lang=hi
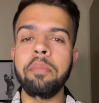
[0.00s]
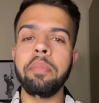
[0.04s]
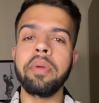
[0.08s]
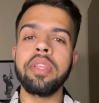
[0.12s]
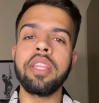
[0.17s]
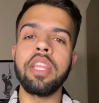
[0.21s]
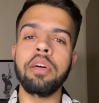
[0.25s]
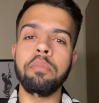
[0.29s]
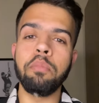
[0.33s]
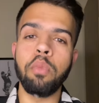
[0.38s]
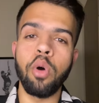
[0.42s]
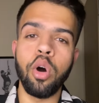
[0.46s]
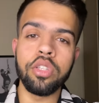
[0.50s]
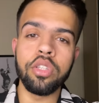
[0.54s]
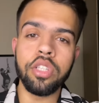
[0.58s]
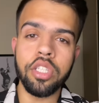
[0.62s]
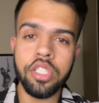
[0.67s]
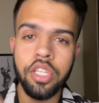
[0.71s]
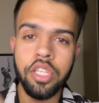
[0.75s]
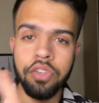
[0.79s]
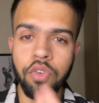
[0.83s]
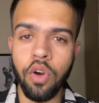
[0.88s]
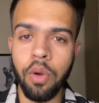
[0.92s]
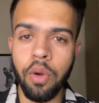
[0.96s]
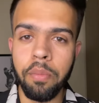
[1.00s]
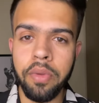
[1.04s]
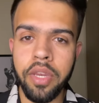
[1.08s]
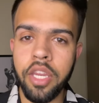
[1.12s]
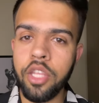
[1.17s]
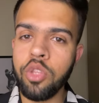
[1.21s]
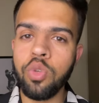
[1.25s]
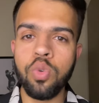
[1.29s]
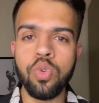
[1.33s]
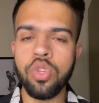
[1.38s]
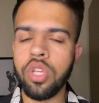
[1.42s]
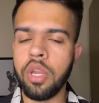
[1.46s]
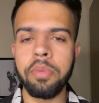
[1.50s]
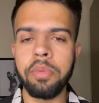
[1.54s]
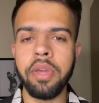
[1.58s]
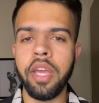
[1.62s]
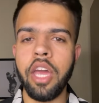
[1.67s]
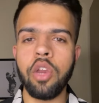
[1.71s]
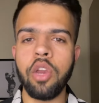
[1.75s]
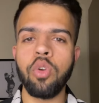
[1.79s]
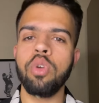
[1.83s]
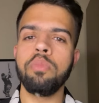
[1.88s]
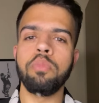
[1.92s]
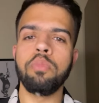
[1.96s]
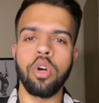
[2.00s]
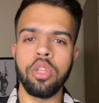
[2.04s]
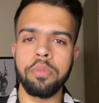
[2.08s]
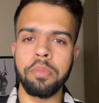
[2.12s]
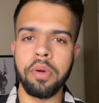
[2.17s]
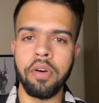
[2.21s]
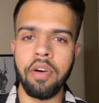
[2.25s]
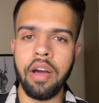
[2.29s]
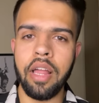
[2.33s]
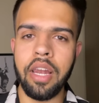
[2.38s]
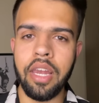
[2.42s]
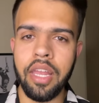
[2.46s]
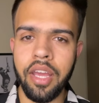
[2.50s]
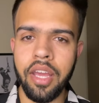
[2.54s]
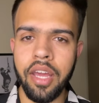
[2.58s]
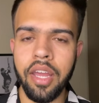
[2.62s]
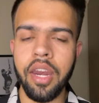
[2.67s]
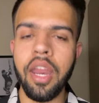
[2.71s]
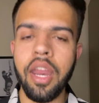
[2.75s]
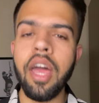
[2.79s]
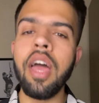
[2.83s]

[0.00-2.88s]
बंदा बहुत अच्छे फॉर्म में नहीं दूसरा भी खैर कोई बहुत बवाल नहीं कर रहा